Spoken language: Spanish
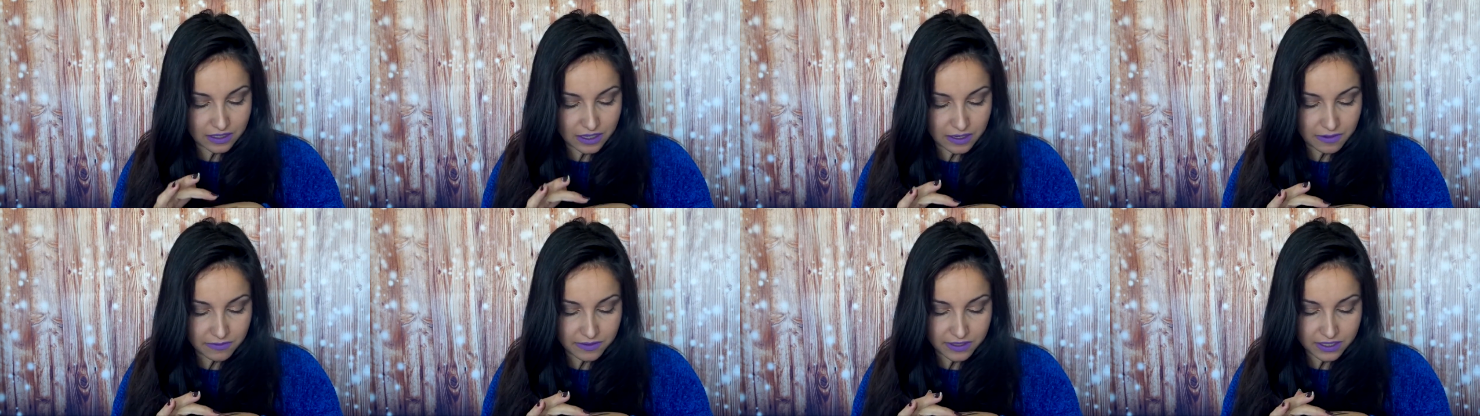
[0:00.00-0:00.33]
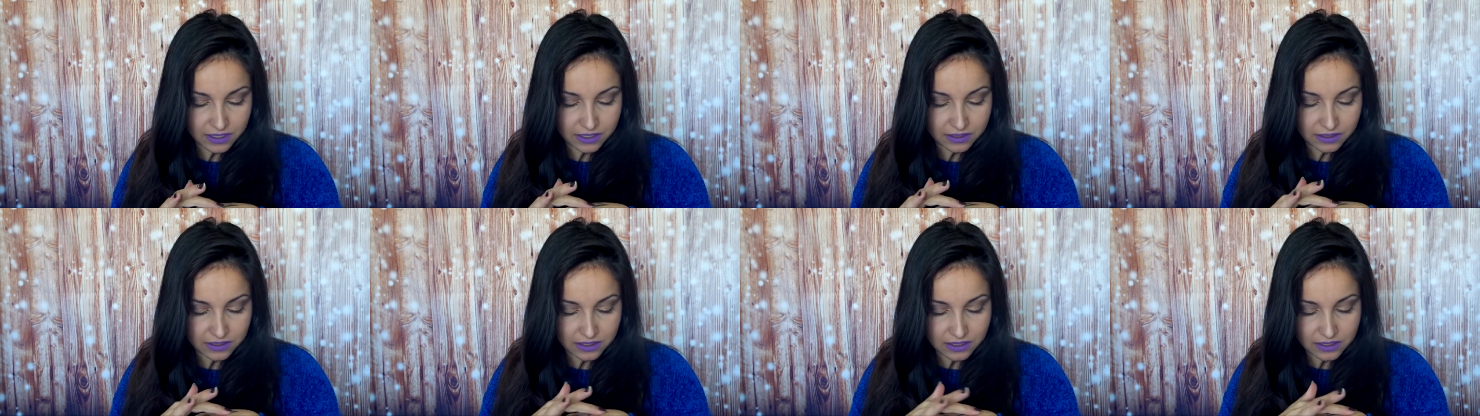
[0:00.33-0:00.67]
A ver
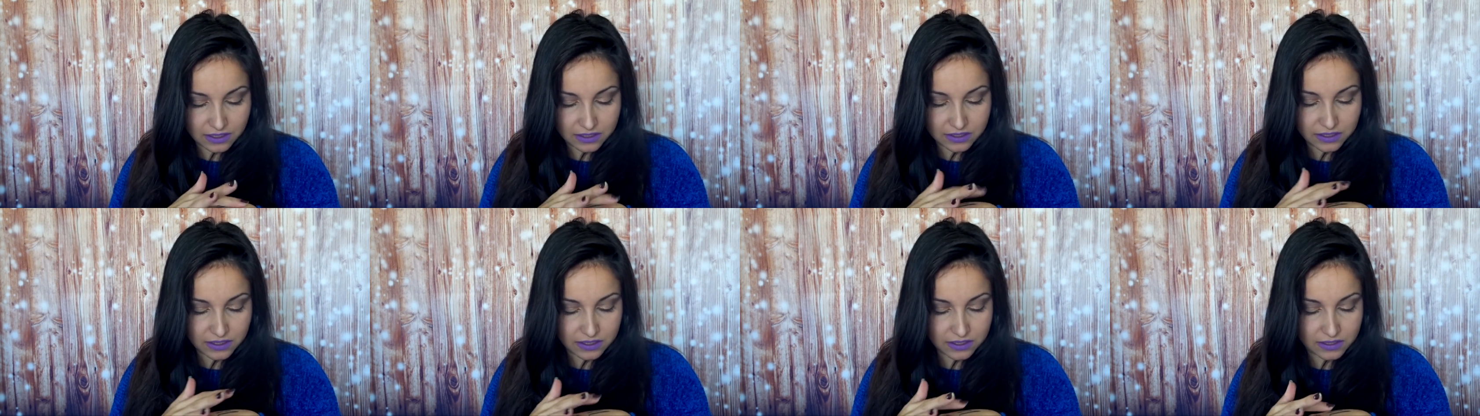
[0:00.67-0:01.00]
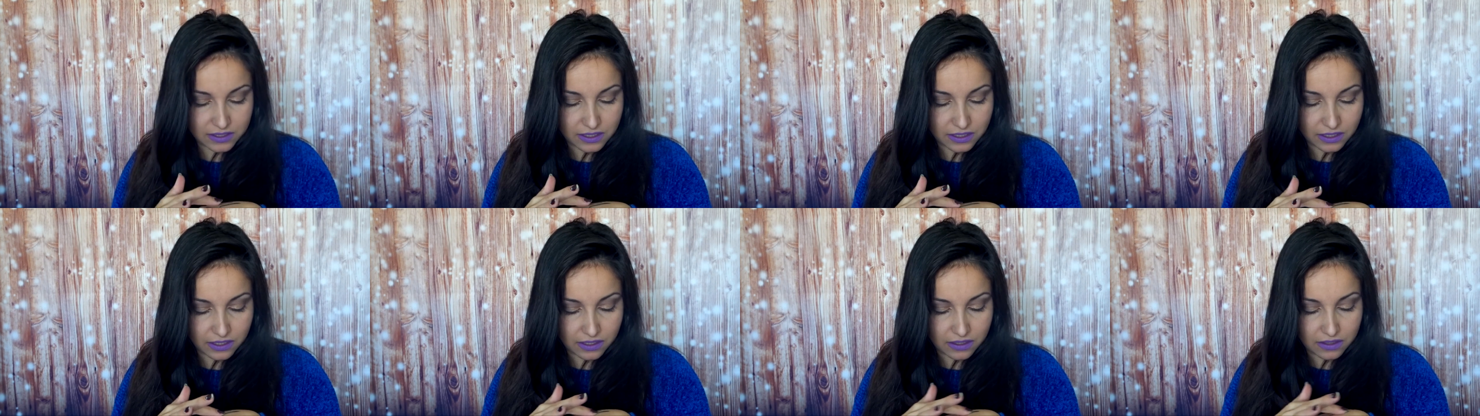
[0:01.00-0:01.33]
qué tal si
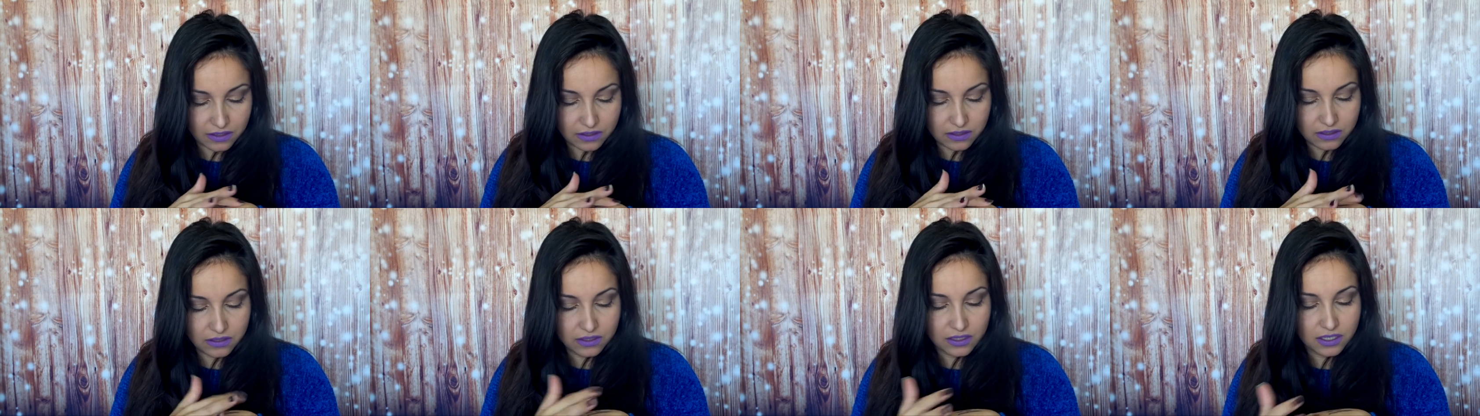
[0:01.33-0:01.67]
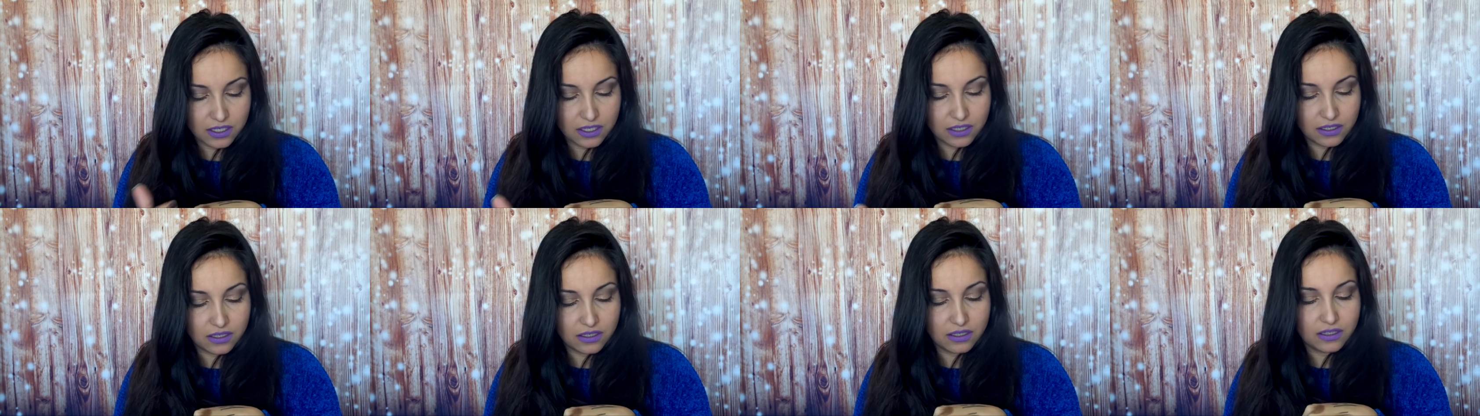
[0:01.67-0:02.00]
se...
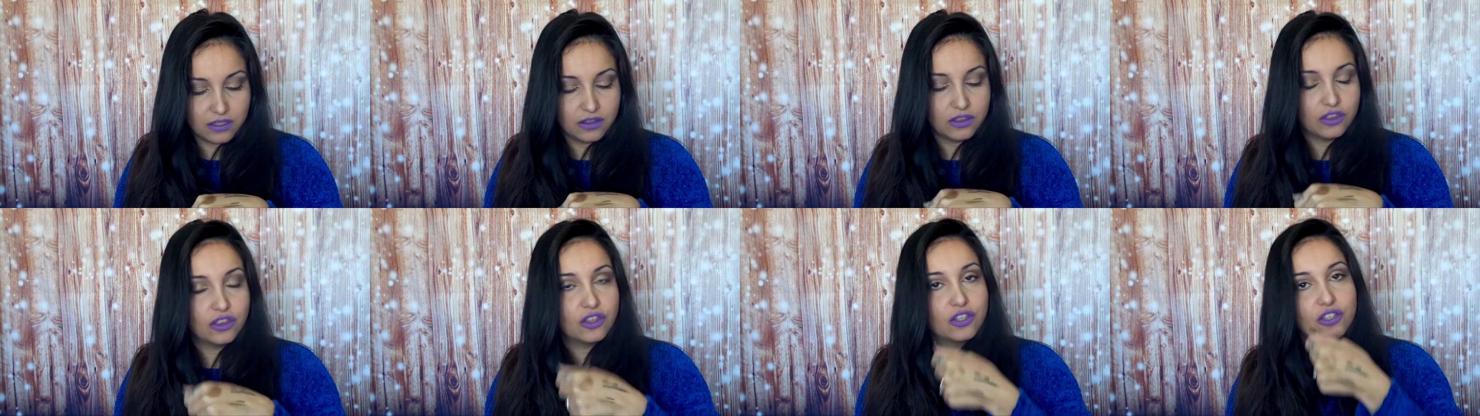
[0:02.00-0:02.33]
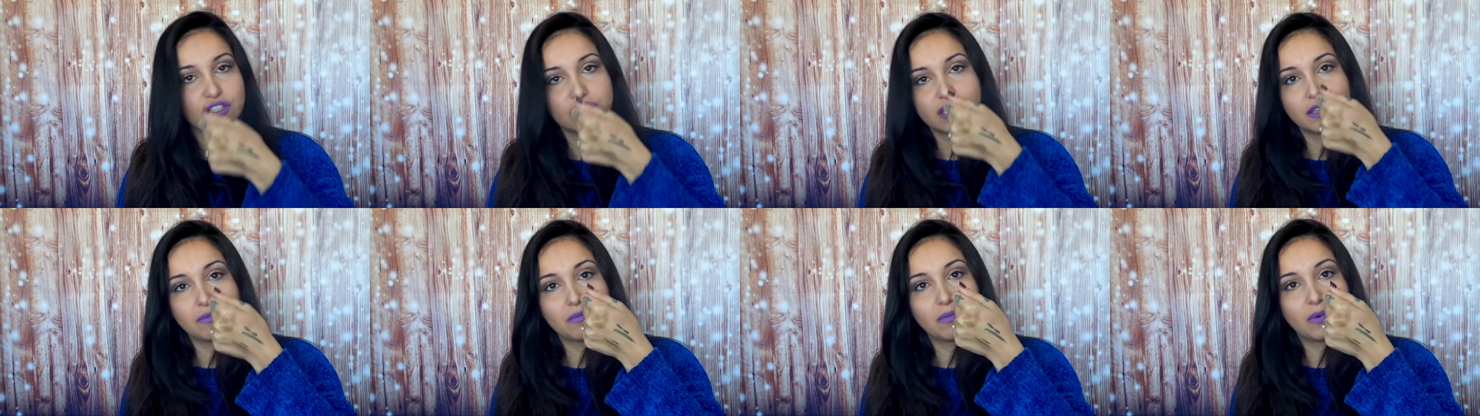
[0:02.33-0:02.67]

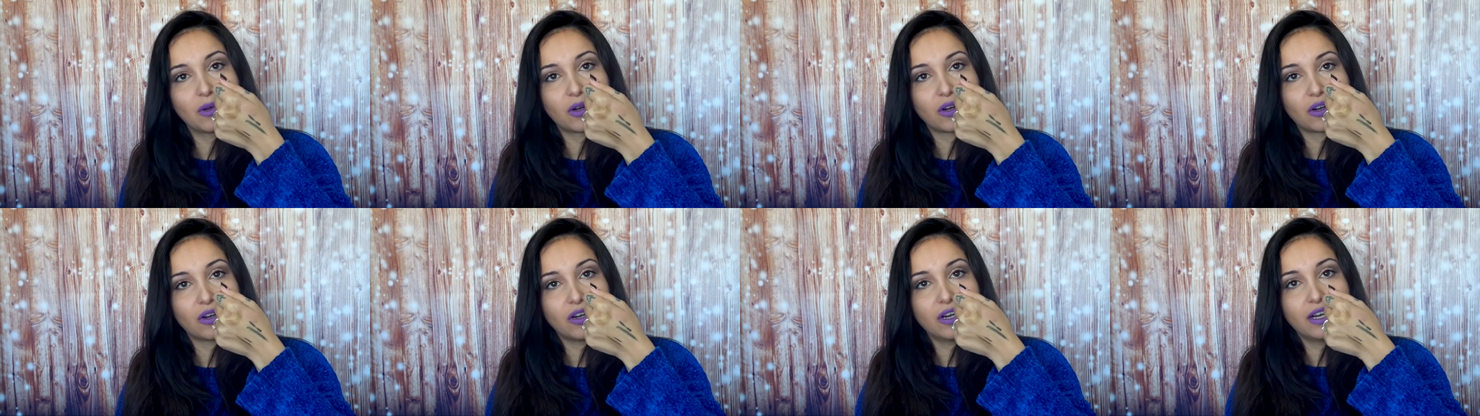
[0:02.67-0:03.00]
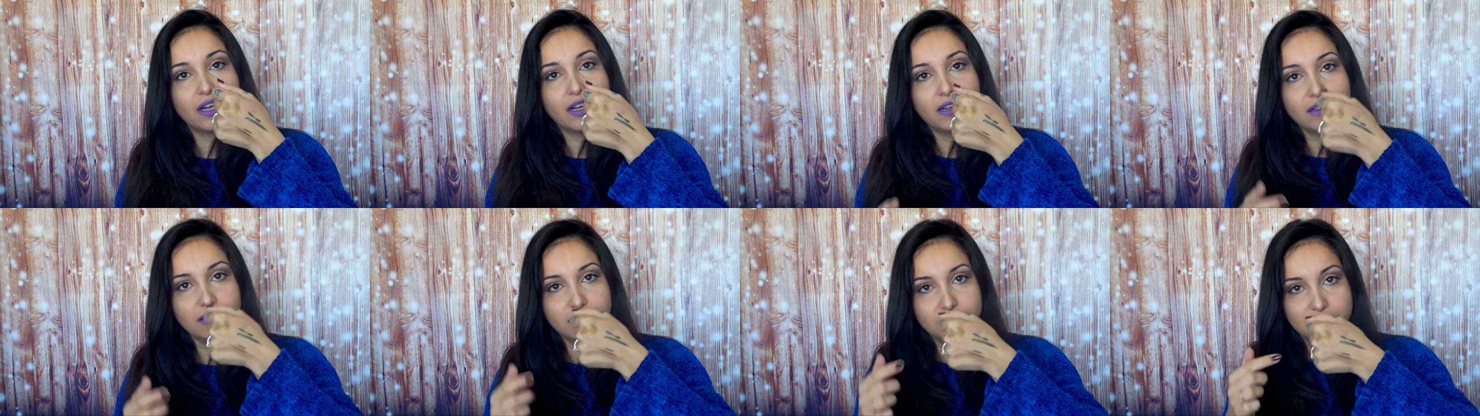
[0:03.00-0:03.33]
No se
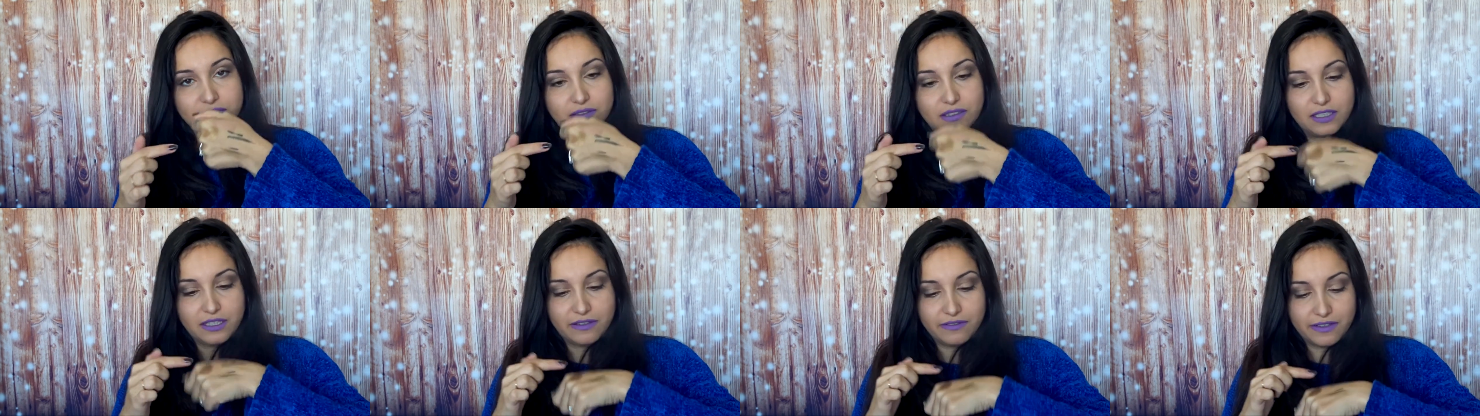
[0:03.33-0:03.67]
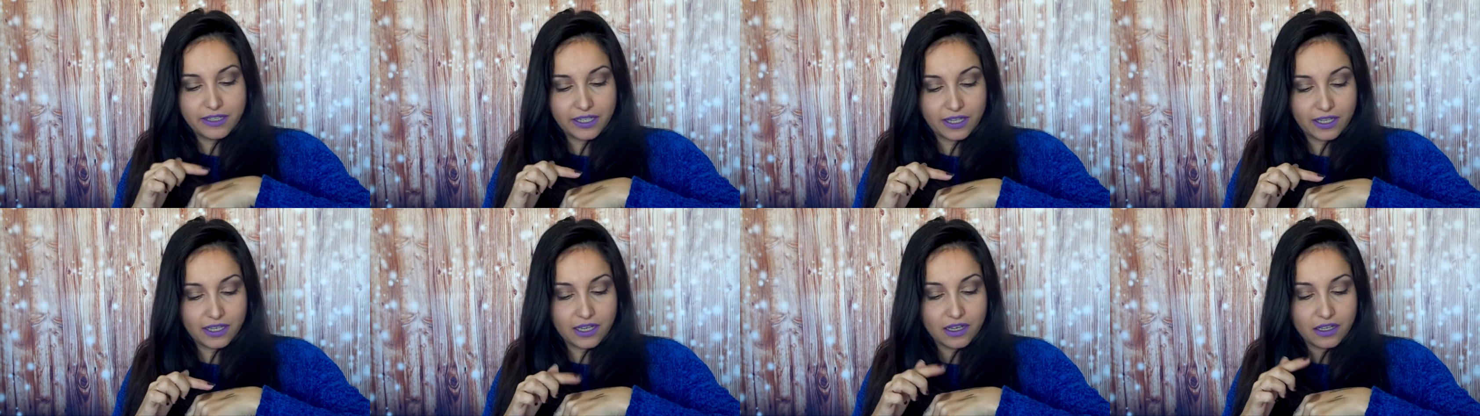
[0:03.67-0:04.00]
emborrona, la
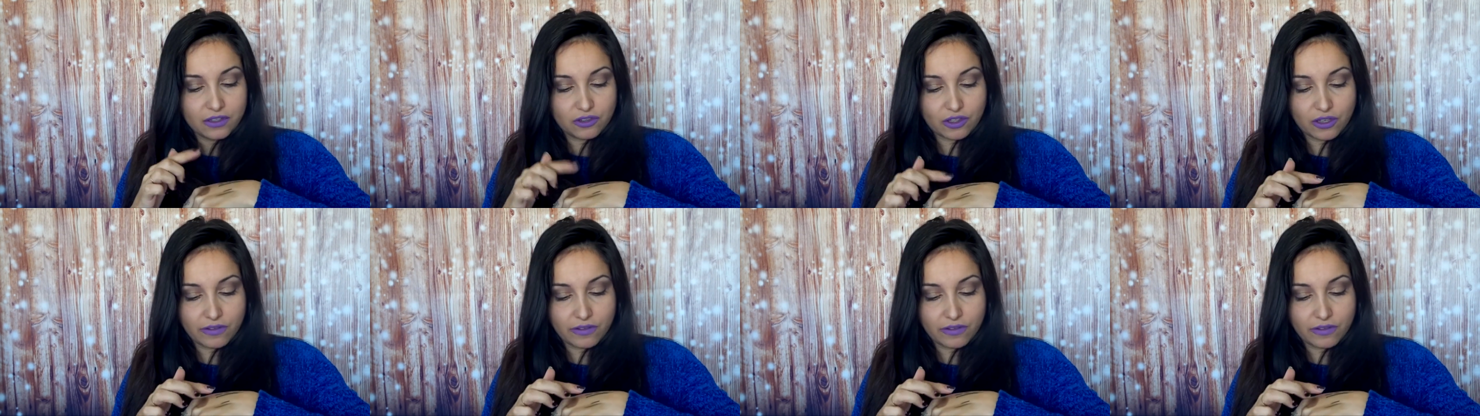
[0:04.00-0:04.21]
verdad.